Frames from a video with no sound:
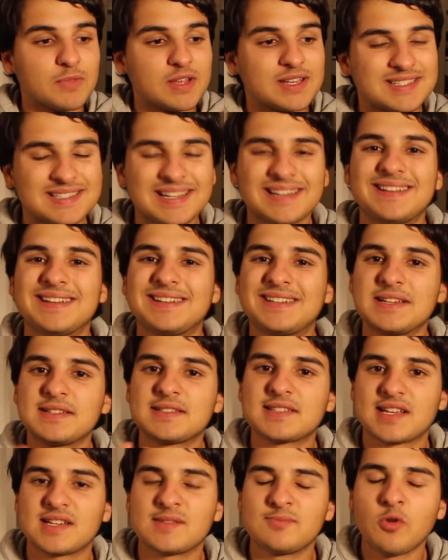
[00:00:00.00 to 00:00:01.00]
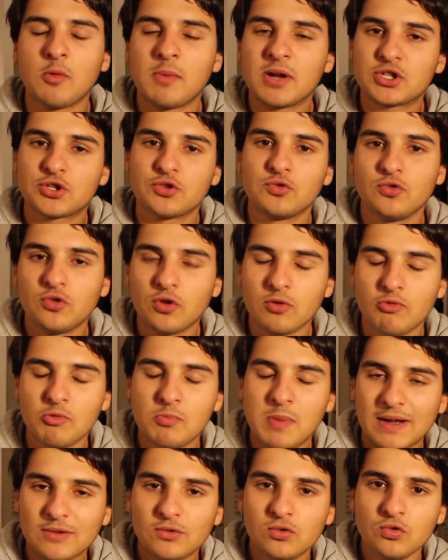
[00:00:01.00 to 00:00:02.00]
Saint-Etienne-Strasbourg, match nul de but
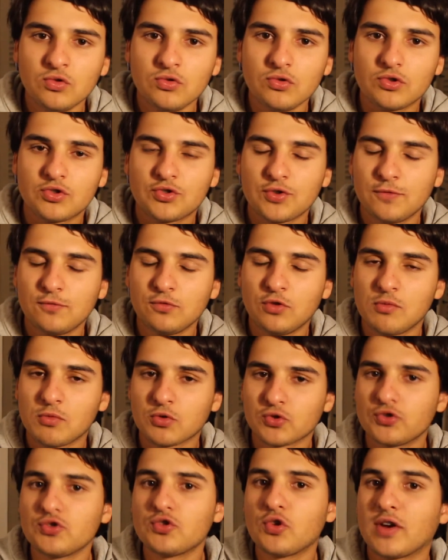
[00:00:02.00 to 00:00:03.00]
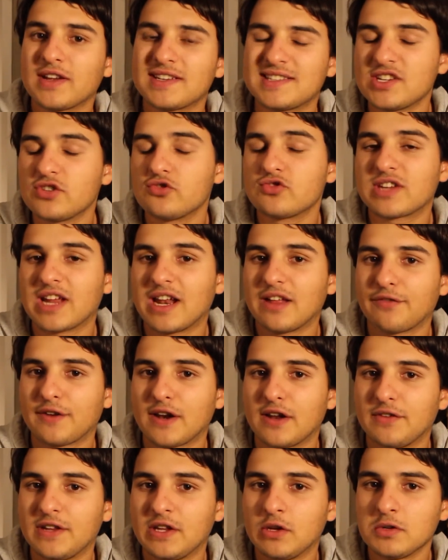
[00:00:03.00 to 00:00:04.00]
partout, je vous demande juste de rester jusqu'à la fin
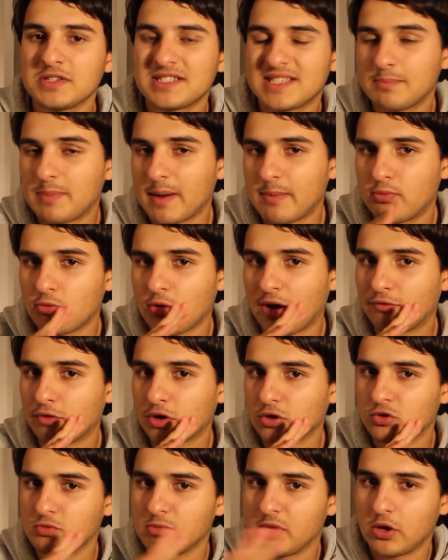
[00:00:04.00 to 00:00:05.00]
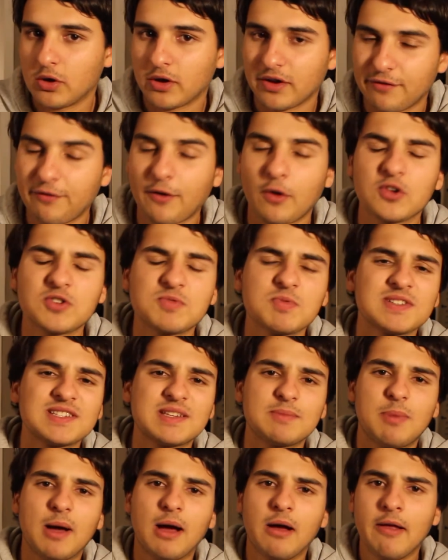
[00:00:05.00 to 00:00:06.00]
de la vidéo, c'est pas pour avoir du meilleur référencement,
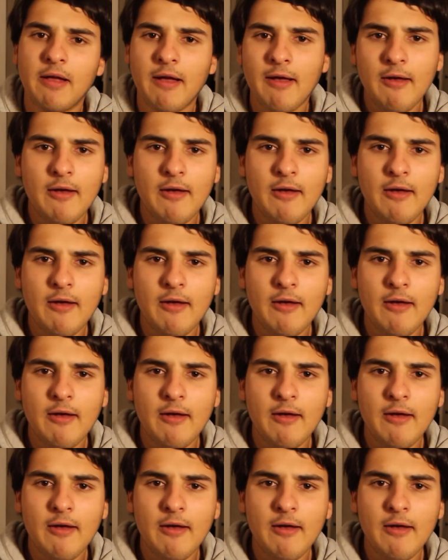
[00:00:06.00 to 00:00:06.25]
c'est pas